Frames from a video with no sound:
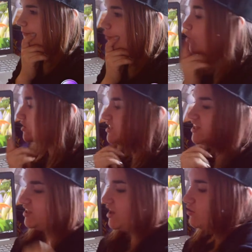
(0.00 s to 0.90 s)
О,
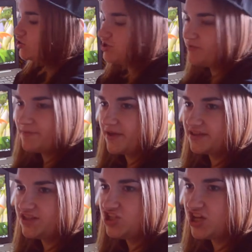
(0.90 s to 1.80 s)
кстати, хороший
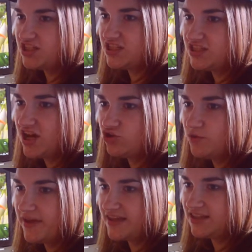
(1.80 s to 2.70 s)
момент. Сейчас за
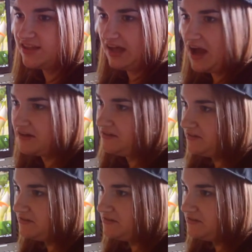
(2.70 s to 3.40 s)
окном едет трактор.